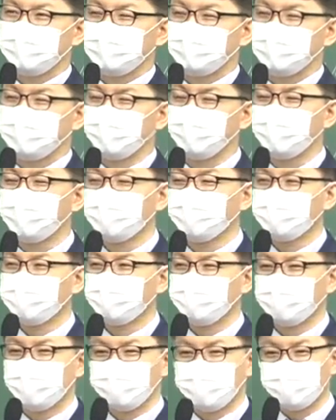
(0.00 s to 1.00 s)

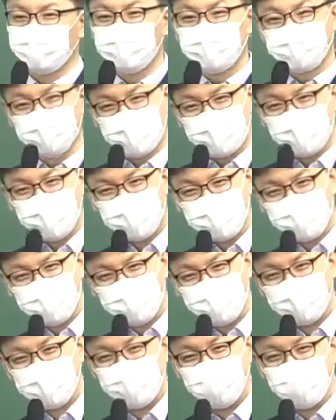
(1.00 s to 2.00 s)
노인분들의 놀이터야.
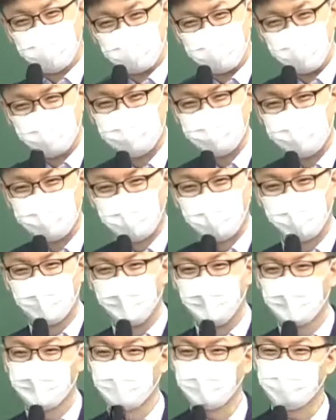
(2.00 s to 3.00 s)
일종의
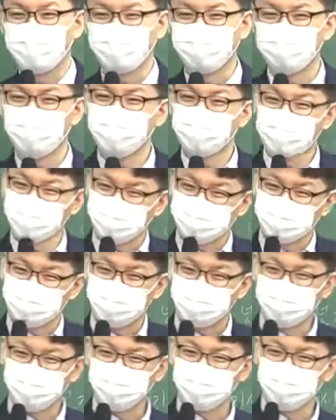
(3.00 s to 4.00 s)
거기 가면 커피숍도
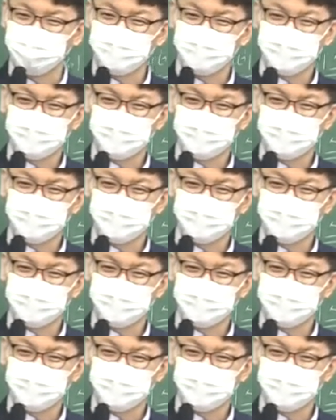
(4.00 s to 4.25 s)
있고